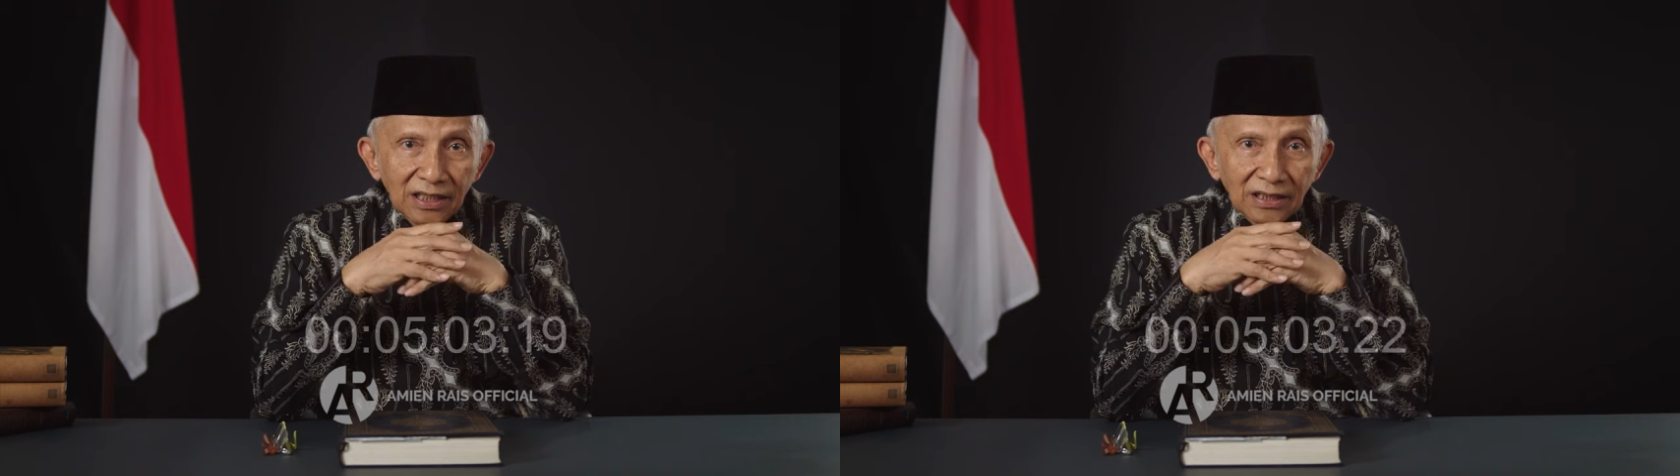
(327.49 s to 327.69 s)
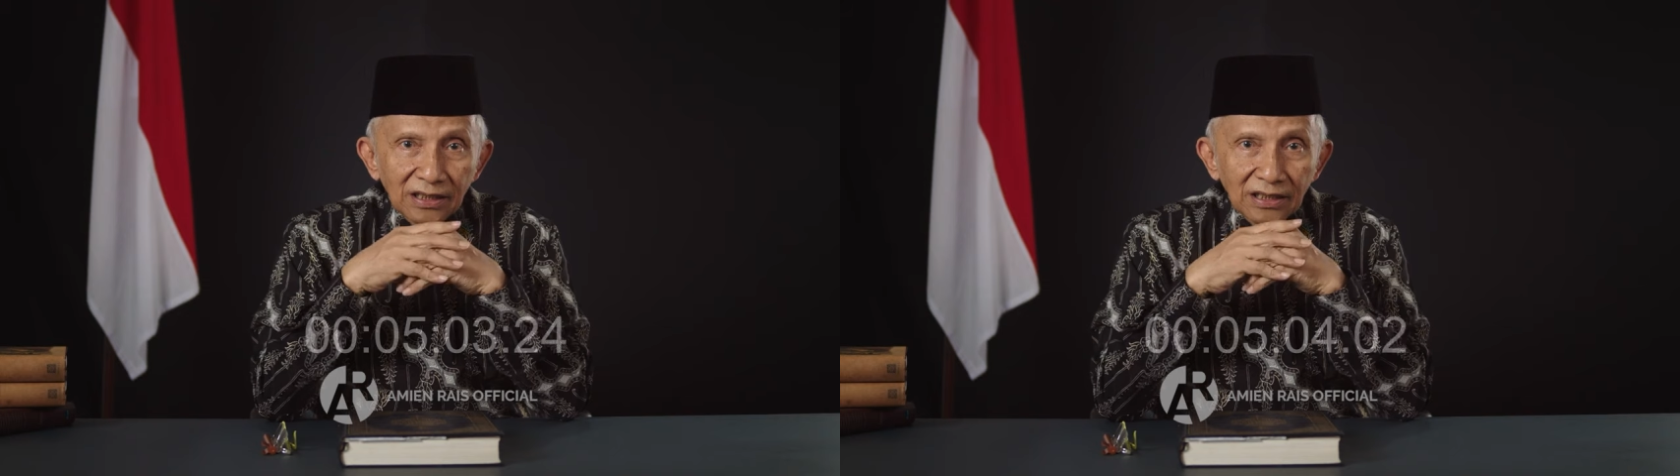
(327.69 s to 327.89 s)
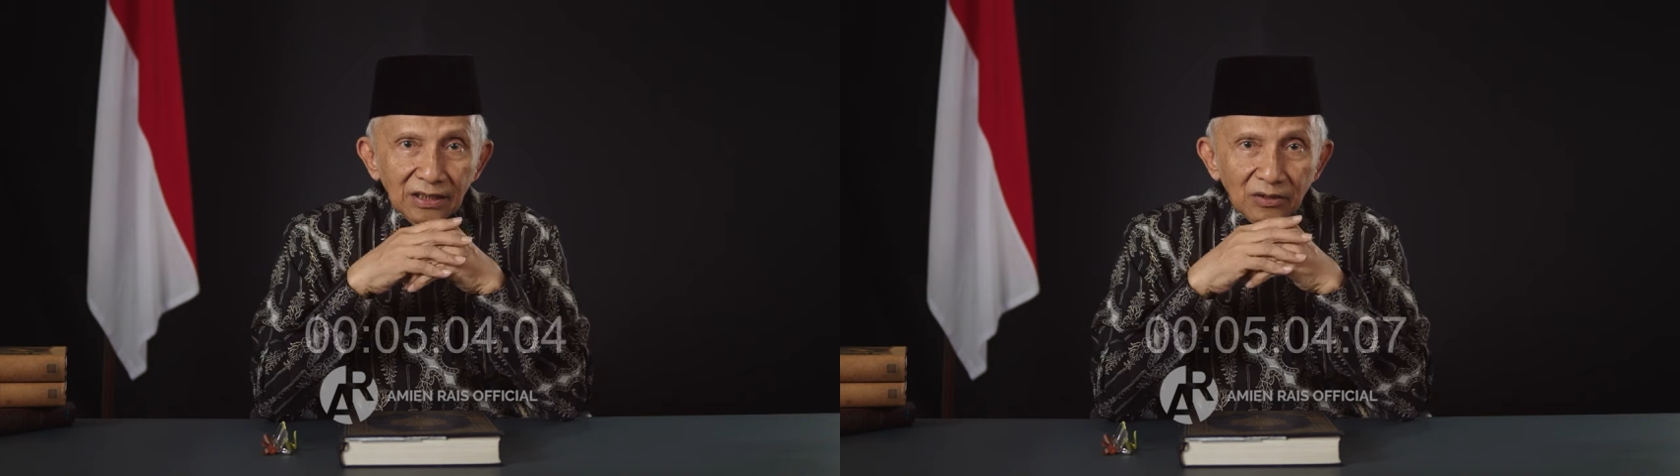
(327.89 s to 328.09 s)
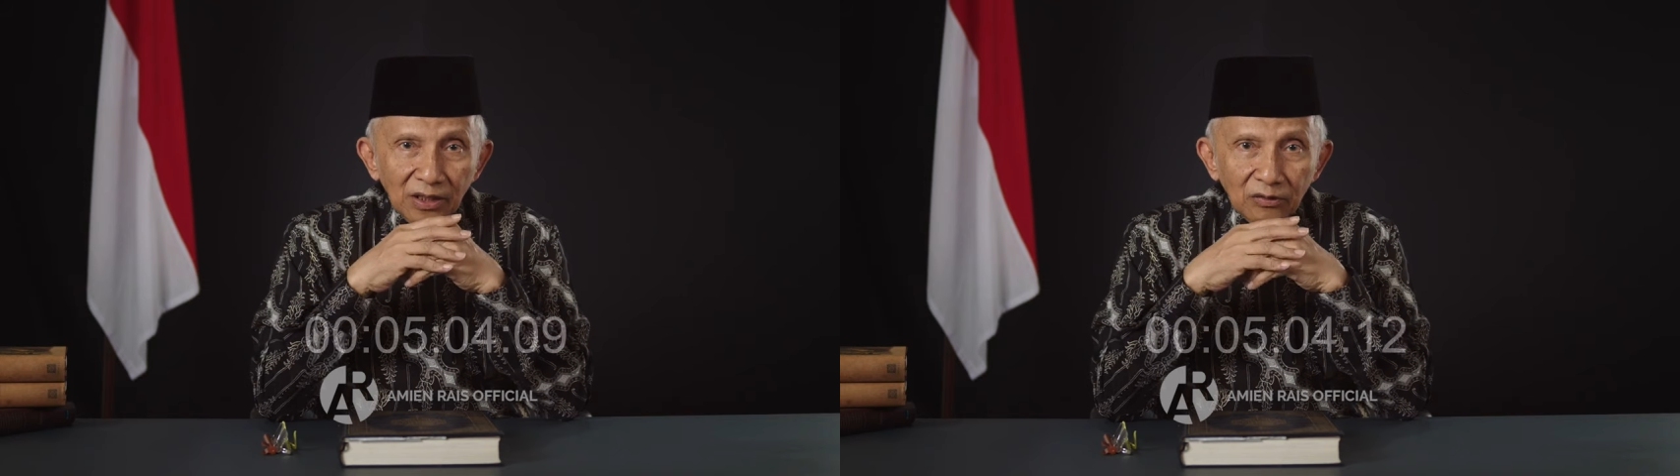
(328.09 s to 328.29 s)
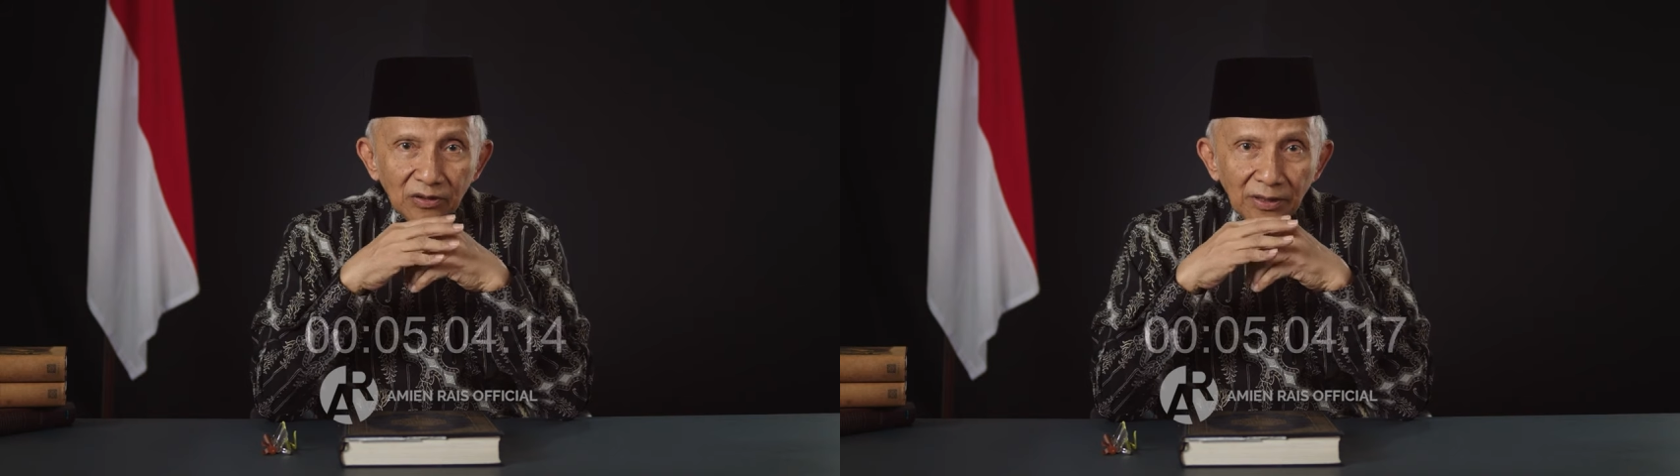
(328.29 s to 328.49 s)
dari
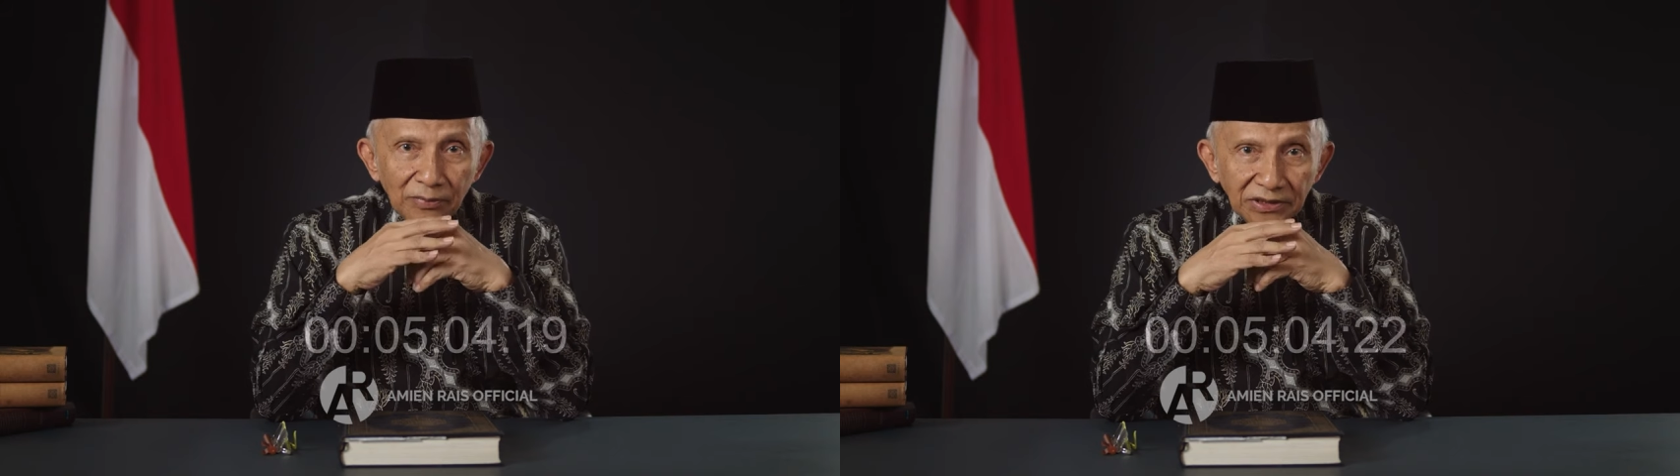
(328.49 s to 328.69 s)
koran-koran